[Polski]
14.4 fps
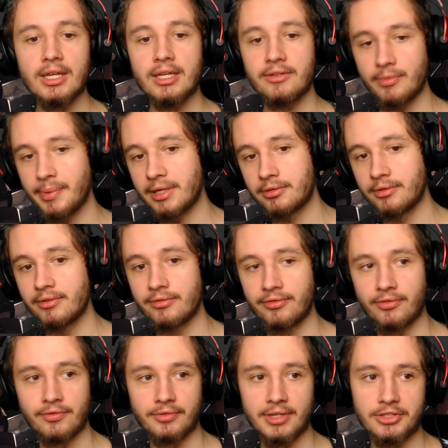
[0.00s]
i
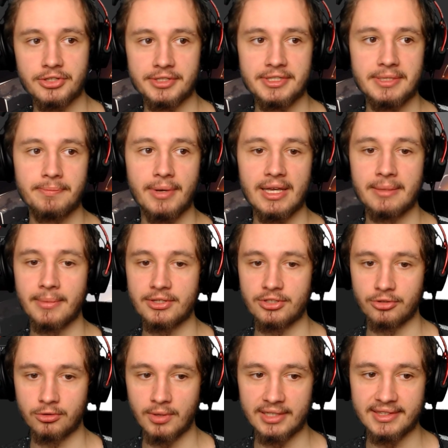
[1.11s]
wypakujecie zipa i macie
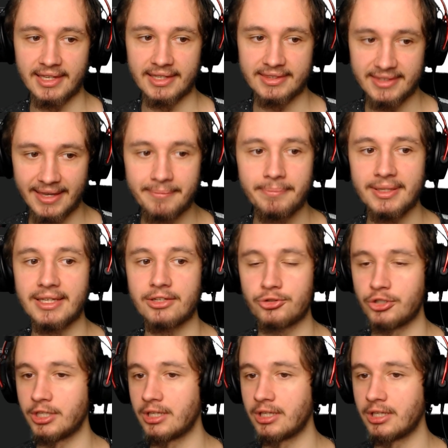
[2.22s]
dokładnie ten plik